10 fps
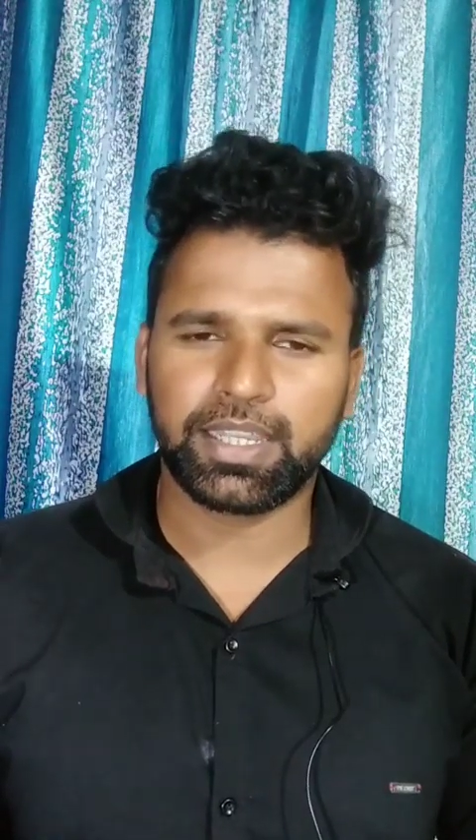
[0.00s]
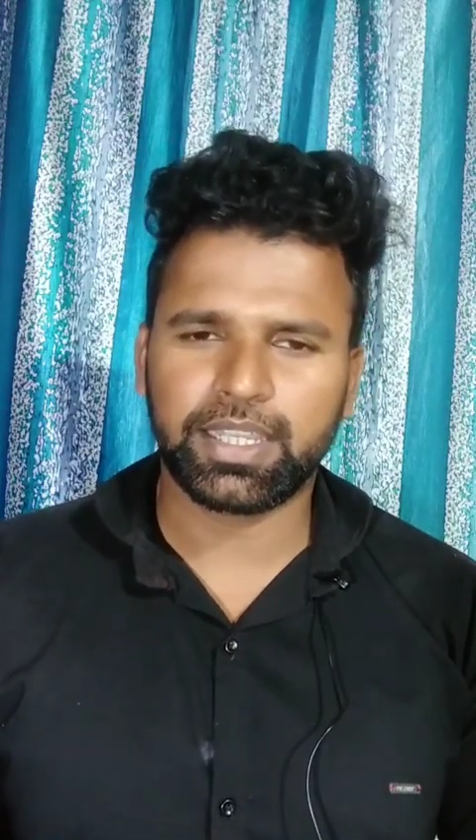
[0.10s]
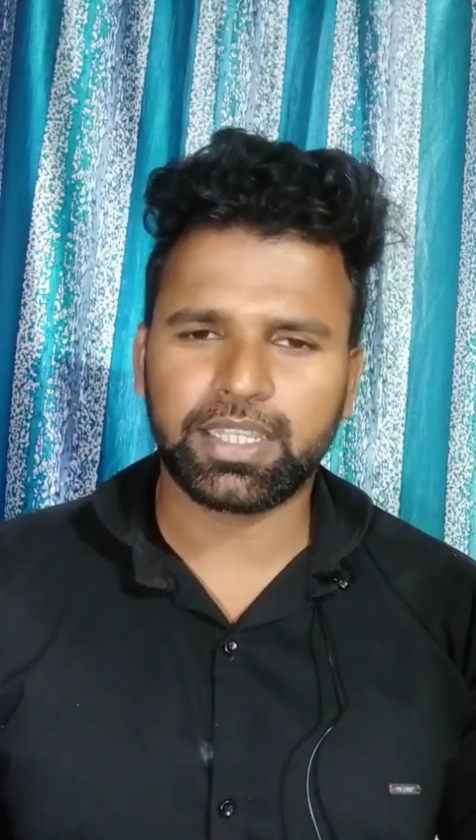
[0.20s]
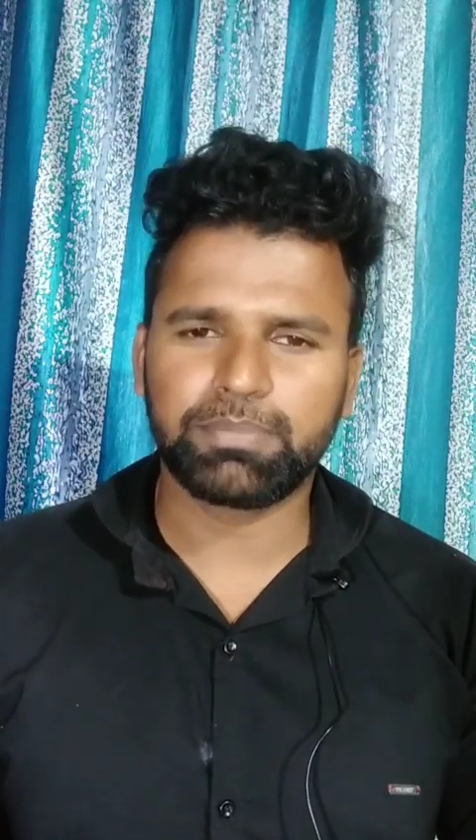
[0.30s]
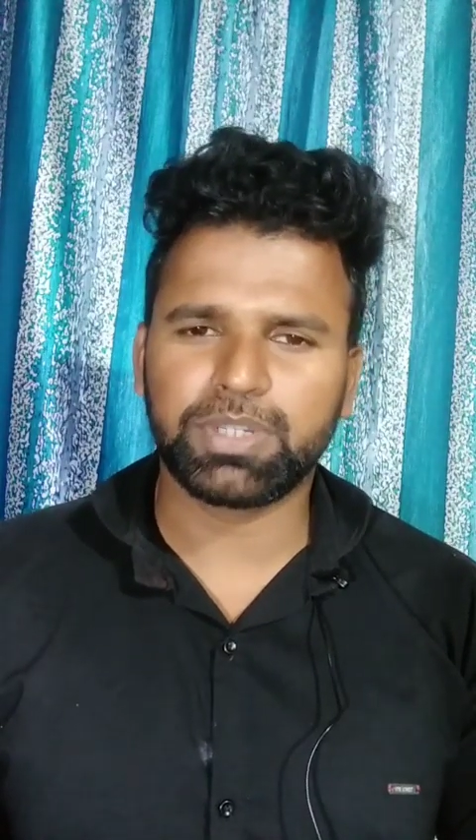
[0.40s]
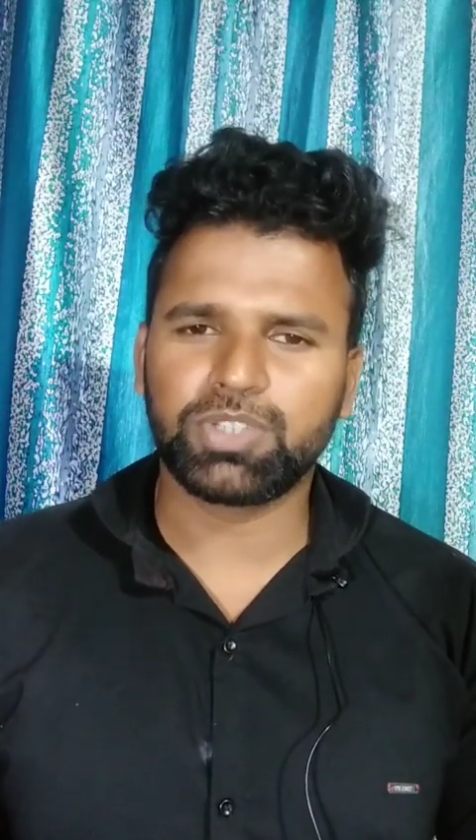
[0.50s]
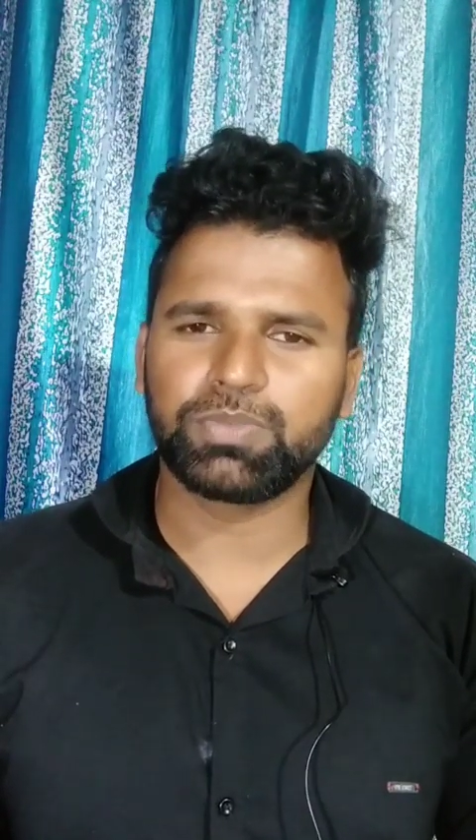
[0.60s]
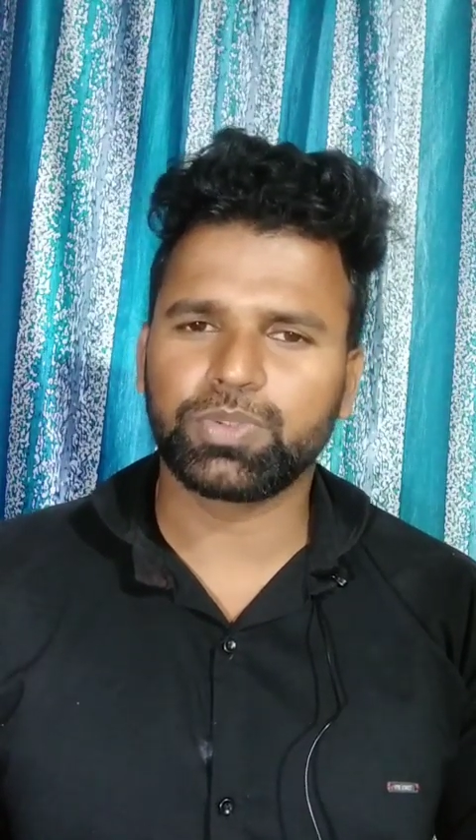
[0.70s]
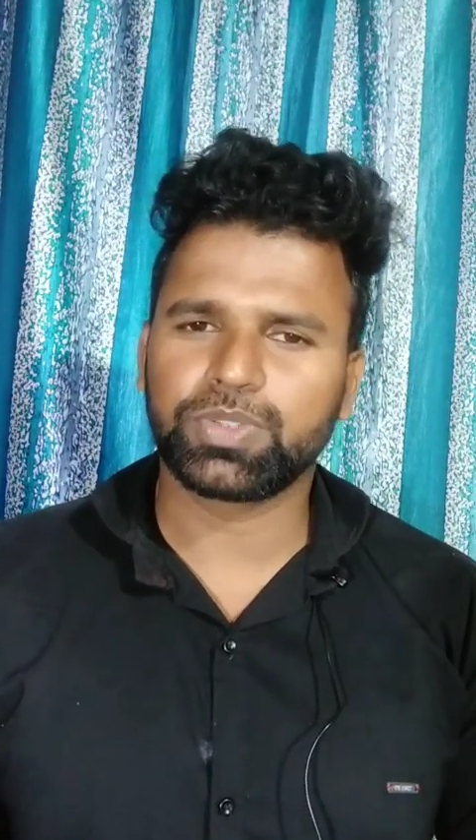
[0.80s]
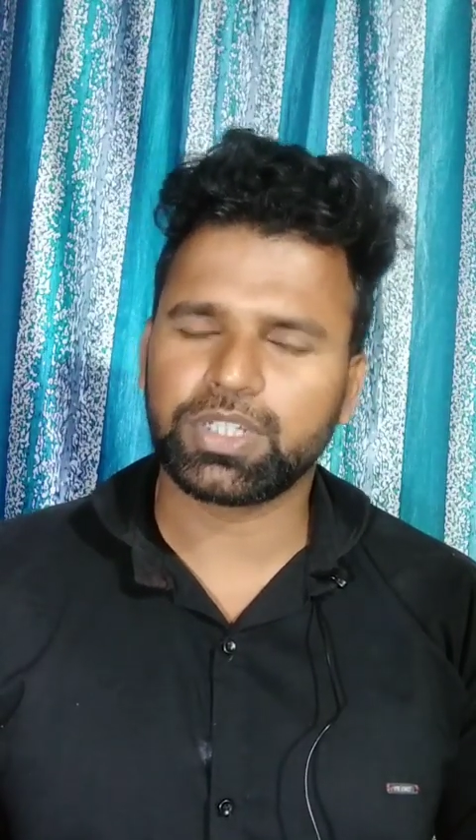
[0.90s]
ये
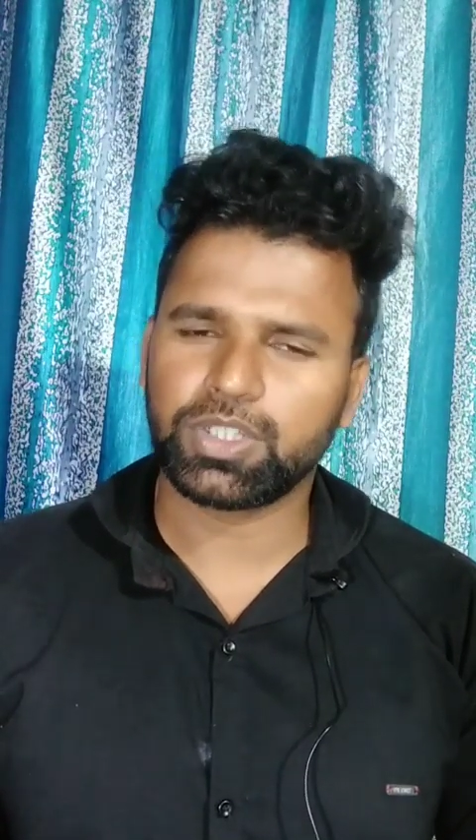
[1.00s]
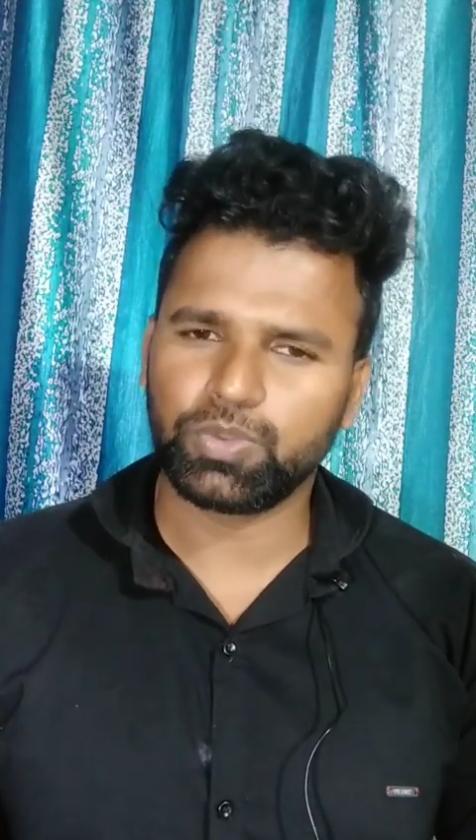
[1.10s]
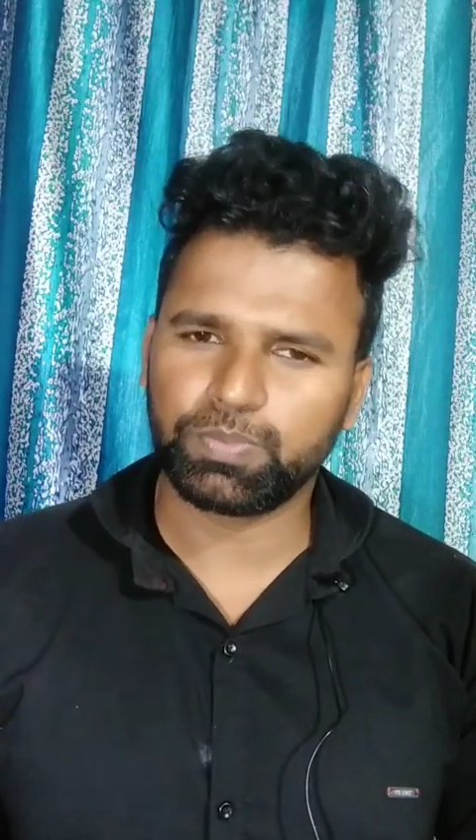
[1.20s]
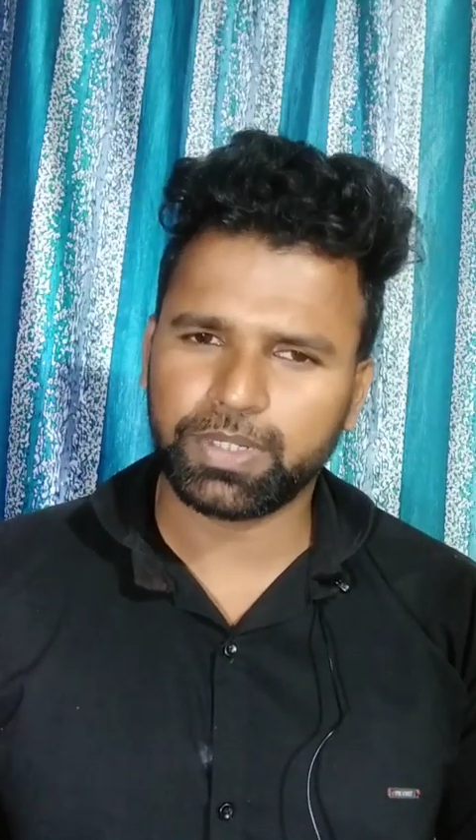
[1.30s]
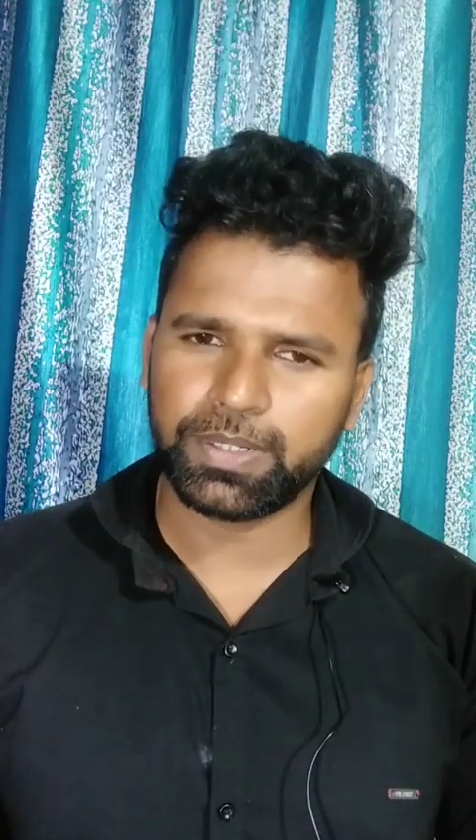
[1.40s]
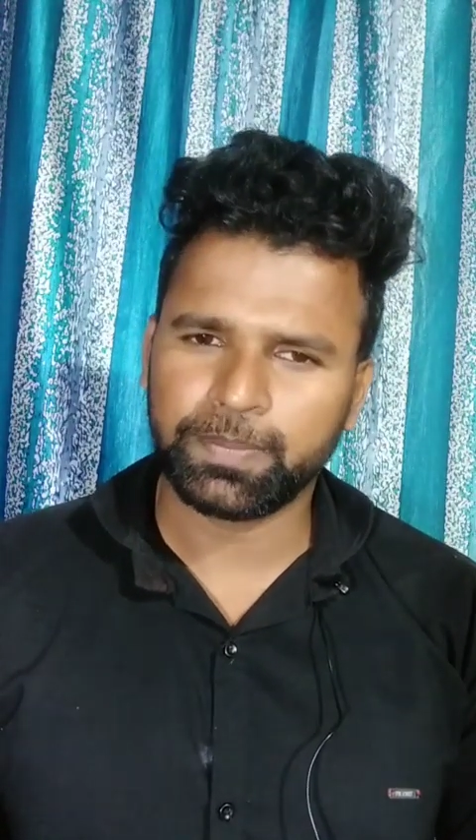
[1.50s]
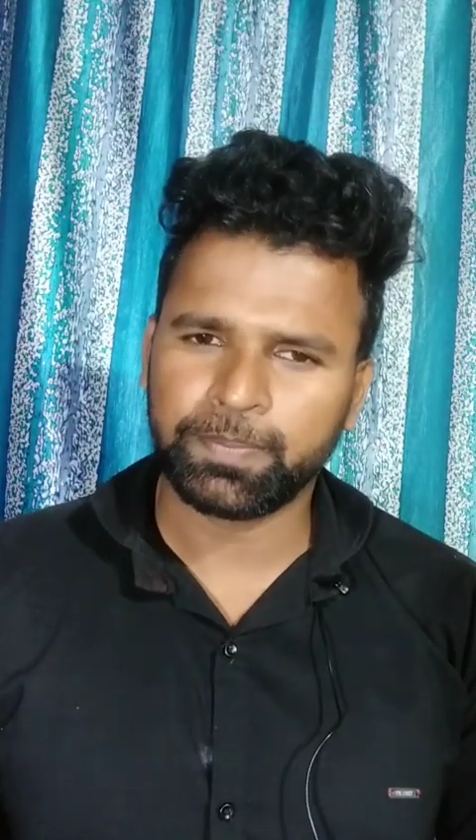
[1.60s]
ब्रिजभूषण के ऊपर